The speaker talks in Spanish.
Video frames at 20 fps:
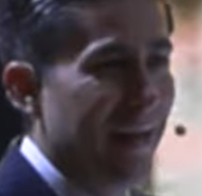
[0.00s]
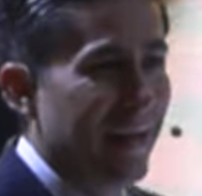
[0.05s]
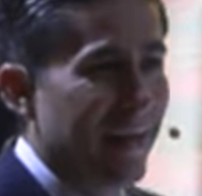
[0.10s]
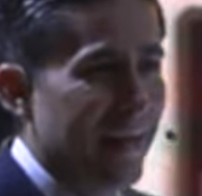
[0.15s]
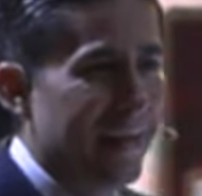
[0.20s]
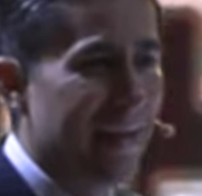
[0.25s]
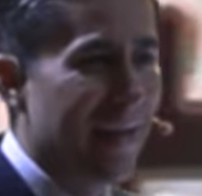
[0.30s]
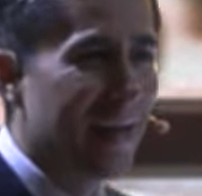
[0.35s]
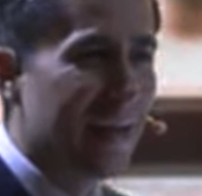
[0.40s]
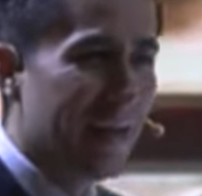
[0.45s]

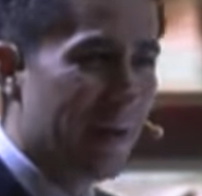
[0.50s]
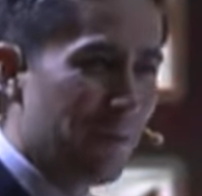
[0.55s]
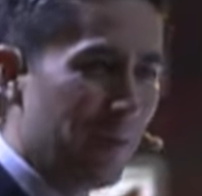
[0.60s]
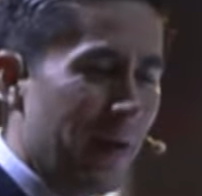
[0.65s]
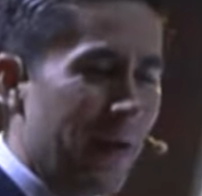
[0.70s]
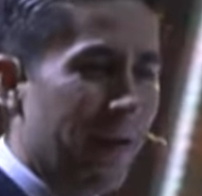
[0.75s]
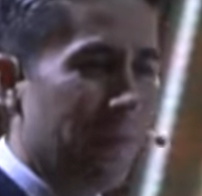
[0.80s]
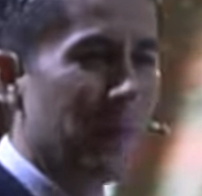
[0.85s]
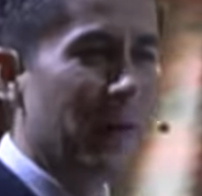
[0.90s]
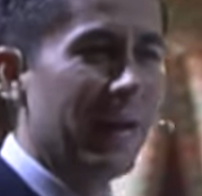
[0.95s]
Y ahí
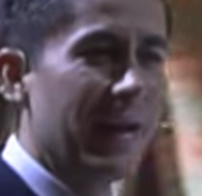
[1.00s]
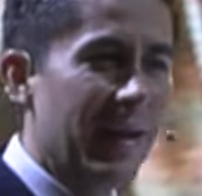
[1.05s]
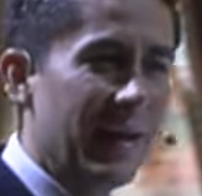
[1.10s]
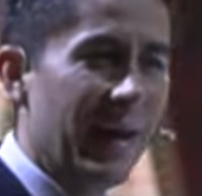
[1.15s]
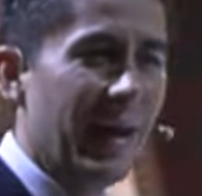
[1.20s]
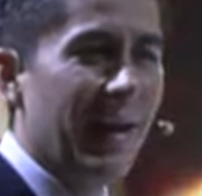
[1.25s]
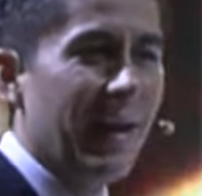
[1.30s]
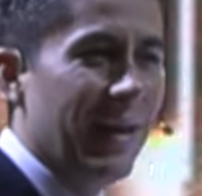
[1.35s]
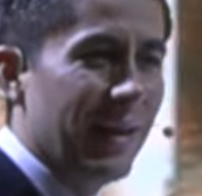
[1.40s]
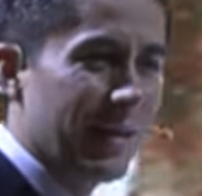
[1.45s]

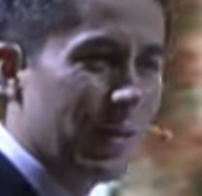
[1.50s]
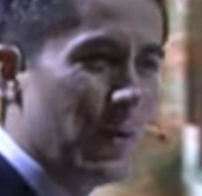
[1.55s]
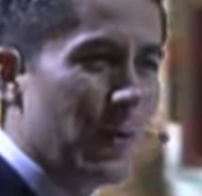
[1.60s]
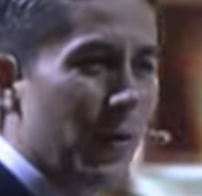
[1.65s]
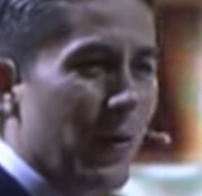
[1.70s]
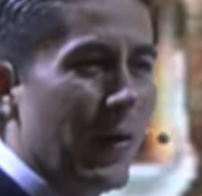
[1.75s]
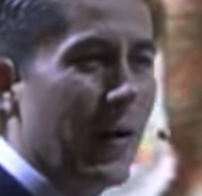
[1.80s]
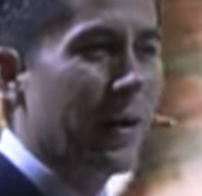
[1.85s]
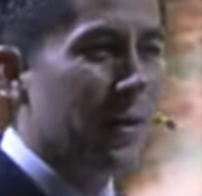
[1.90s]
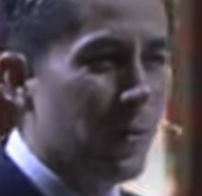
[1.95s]
veían a
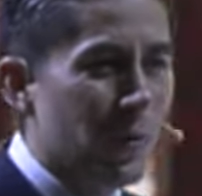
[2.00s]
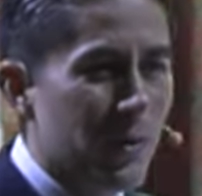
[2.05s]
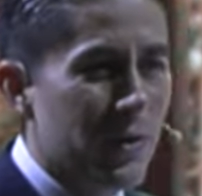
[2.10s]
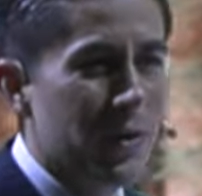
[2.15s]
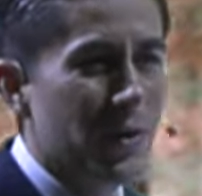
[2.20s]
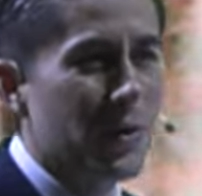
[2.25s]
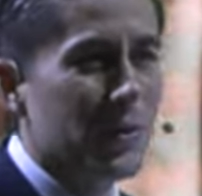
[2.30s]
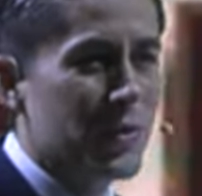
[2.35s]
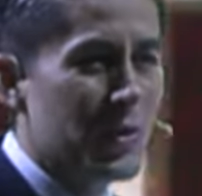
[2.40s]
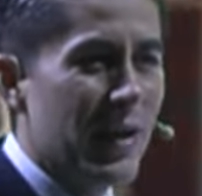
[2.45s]
Antonio
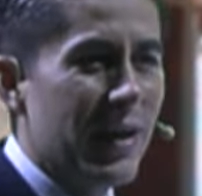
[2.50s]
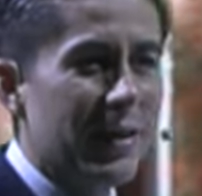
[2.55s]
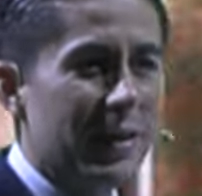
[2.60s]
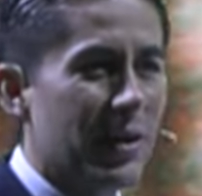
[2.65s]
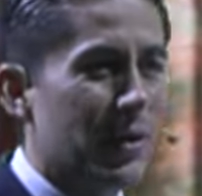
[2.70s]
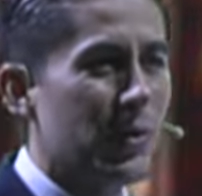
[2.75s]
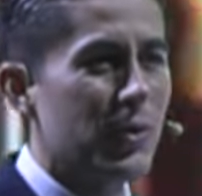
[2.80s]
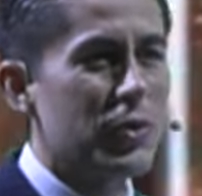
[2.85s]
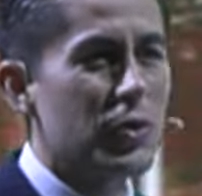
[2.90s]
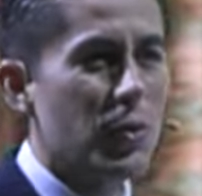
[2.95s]
Garduño, 7,
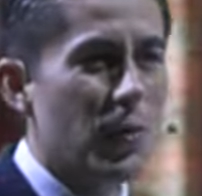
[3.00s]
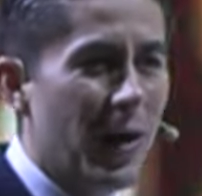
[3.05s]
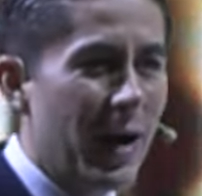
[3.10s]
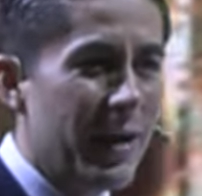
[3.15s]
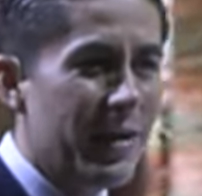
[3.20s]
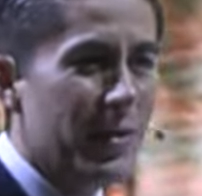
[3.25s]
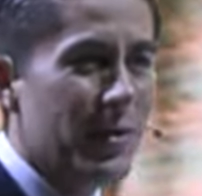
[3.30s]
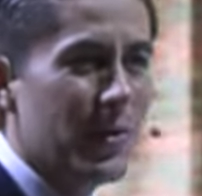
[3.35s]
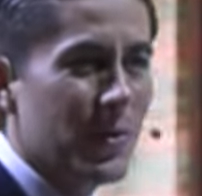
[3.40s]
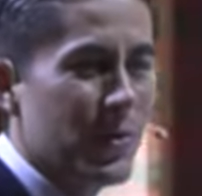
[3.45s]
8
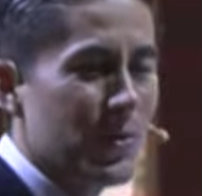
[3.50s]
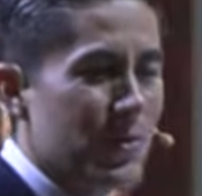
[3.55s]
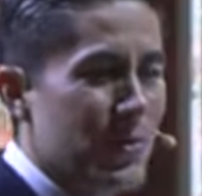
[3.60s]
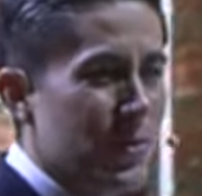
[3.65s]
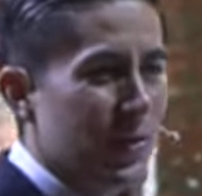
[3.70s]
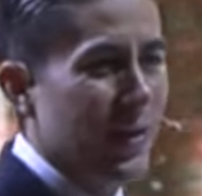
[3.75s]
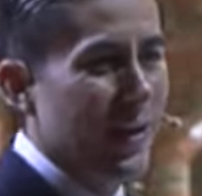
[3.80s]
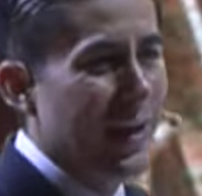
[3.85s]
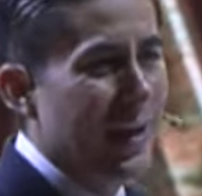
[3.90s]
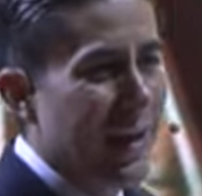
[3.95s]
años,
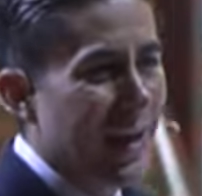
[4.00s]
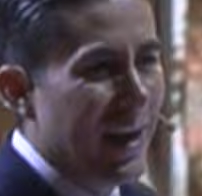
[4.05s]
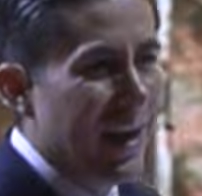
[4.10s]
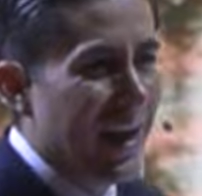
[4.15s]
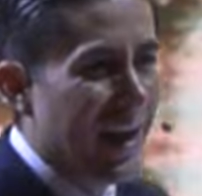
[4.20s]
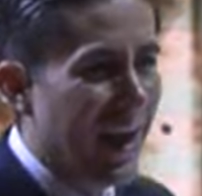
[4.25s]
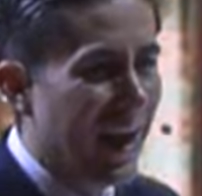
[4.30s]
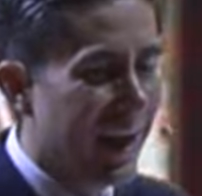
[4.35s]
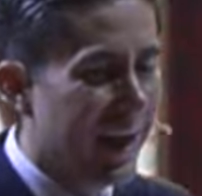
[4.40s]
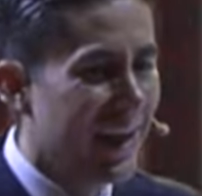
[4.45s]

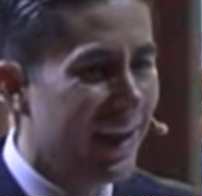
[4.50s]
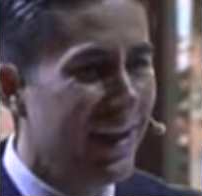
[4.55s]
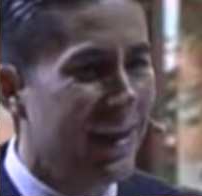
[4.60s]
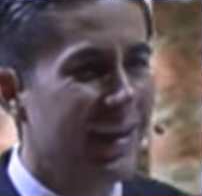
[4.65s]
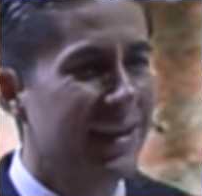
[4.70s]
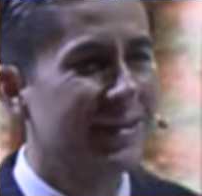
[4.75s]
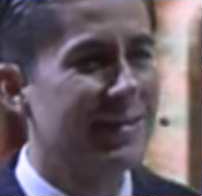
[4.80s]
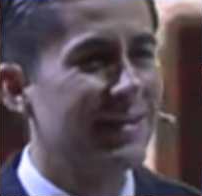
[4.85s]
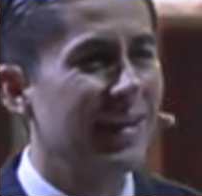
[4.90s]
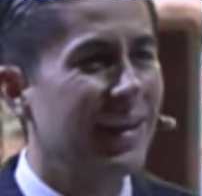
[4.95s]
ahí
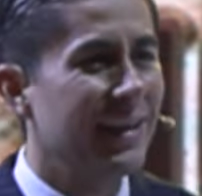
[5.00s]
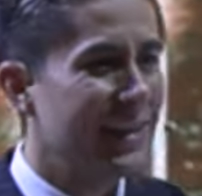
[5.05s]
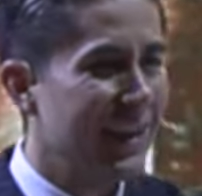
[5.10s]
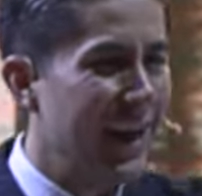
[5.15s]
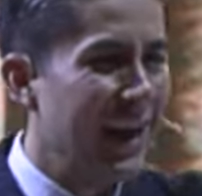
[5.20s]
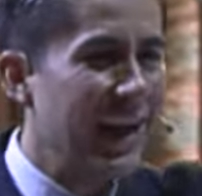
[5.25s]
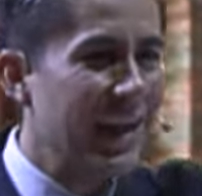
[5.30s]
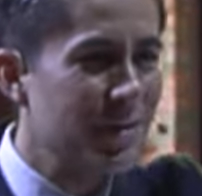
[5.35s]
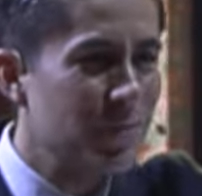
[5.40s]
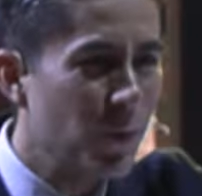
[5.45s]
este, entre
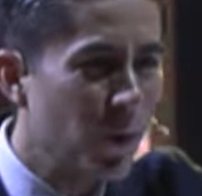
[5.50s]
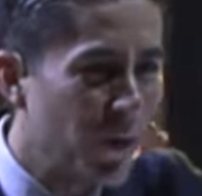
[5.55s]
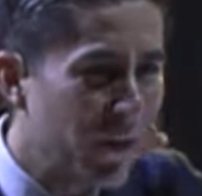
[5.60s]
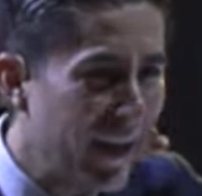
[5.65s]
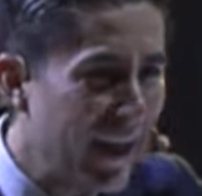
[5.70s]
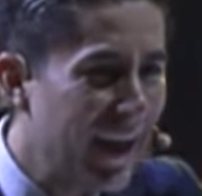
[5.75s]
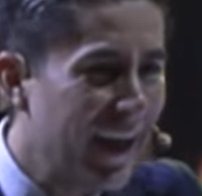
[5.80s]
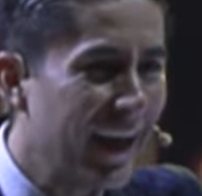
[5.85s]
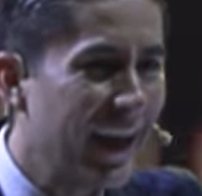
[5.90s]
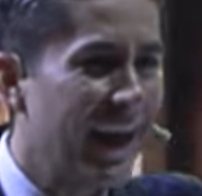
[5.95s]
las
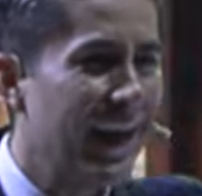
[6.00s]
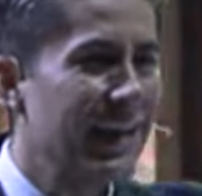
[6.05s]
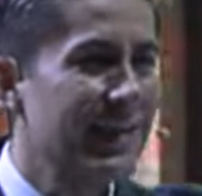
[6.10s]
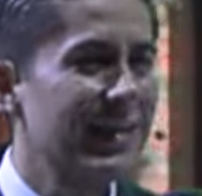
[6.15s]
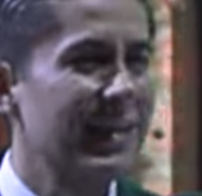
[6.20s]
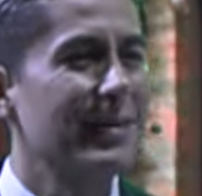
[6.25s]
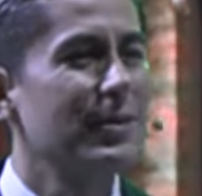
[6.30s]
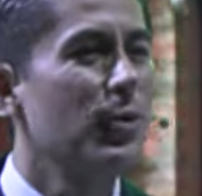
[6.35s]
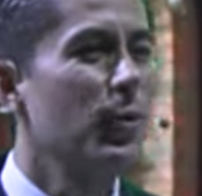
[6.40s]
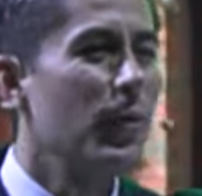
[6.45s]
bodegas,
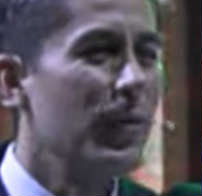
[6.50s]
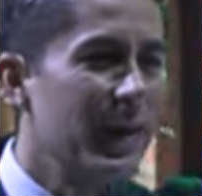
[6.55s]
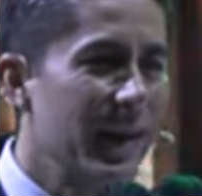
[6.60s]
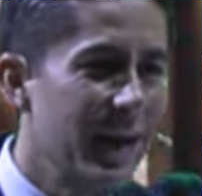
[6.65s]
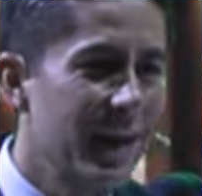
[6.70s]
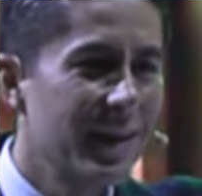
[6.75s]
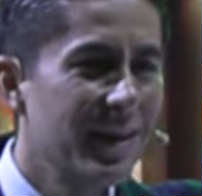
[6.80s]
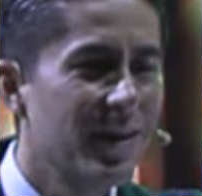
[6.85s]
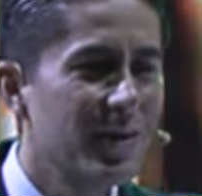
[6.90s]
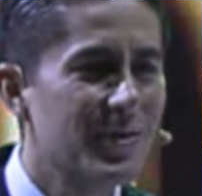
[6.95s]

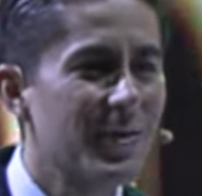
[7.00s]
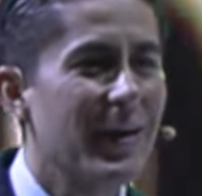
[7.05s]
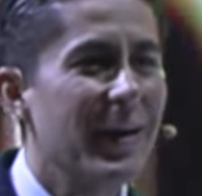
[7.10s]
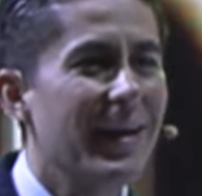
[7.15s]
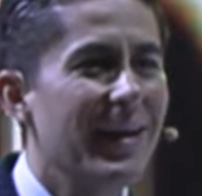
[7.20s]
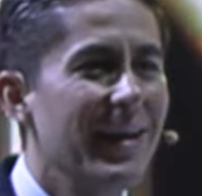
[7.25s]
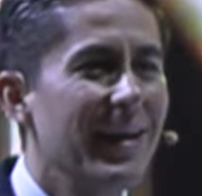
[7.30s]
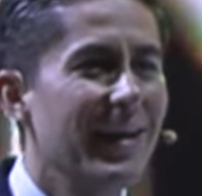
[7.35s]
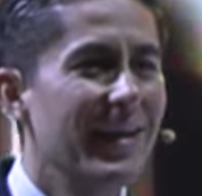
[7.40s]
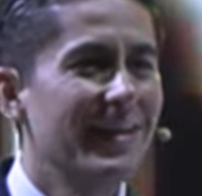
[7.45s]
escondiéndose
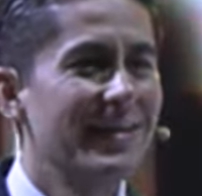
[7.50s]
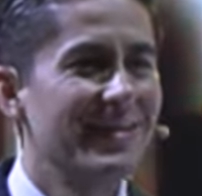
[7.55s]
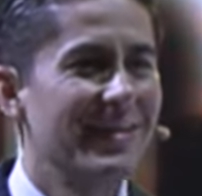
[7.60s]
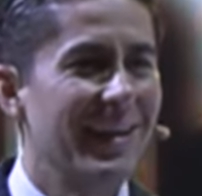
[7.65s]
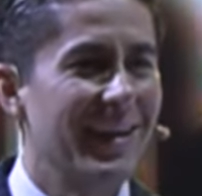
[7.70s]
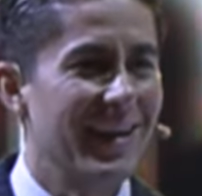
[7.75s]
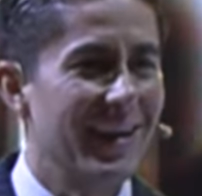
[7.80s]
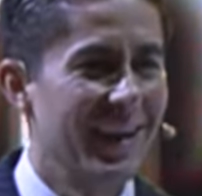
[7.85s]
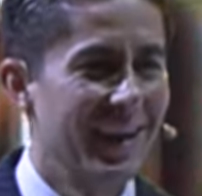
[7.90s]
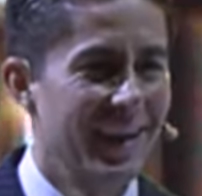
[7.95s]
ahí
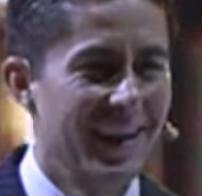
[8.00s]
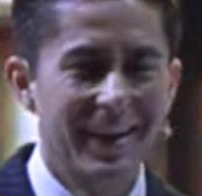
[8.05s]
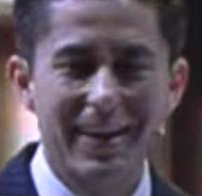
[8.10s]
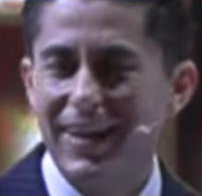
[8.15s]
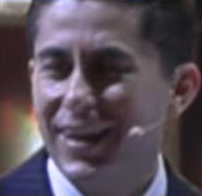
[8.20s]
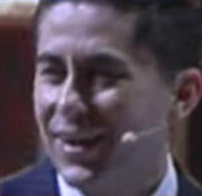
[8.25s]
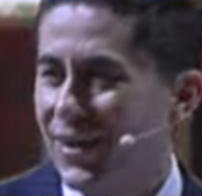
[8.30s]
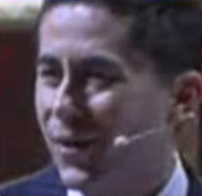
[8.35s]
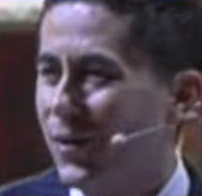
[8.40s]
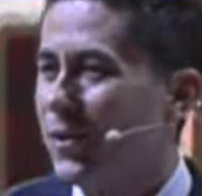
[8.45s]
este,
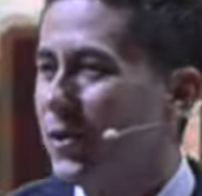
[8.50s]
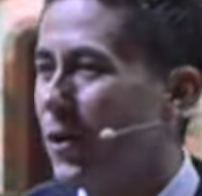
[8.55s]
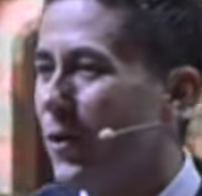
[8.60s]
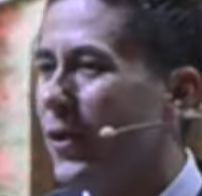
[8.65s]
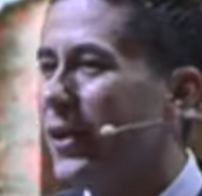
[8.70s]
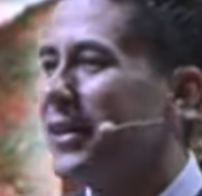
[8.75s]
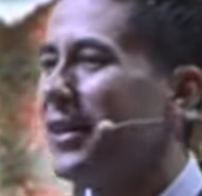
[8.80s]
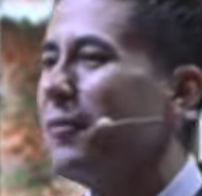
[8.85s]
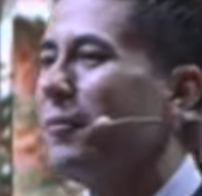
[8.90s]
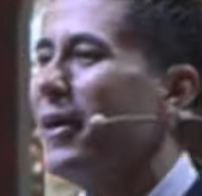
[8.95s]
con todo
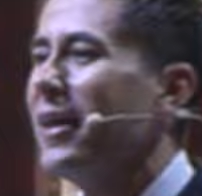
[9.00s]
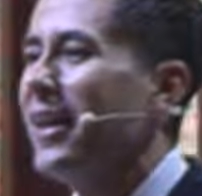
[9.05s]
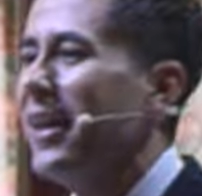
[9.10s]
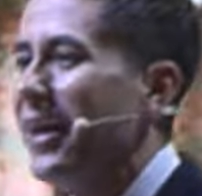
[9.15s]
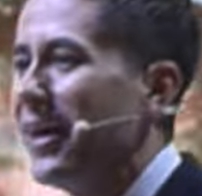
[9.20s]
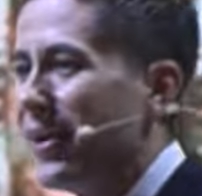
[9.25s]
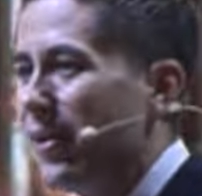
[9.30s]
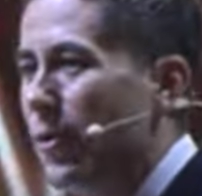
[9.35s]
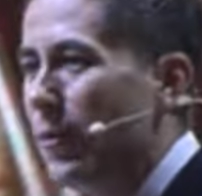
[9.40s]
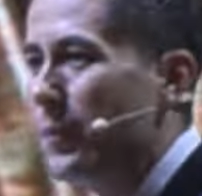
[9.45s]
el tema de
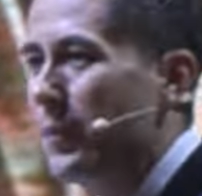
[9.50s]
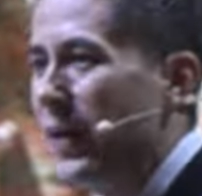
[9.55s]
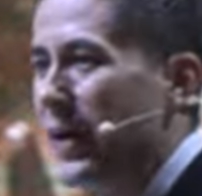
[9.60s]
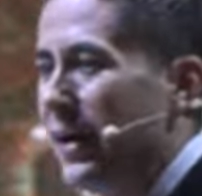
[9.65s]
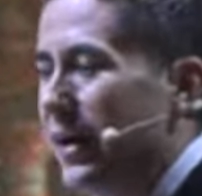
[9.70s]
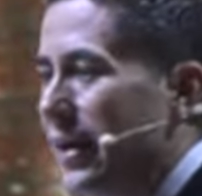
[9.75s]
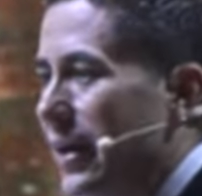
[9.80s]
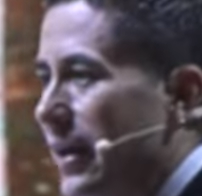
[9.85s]
la ropa.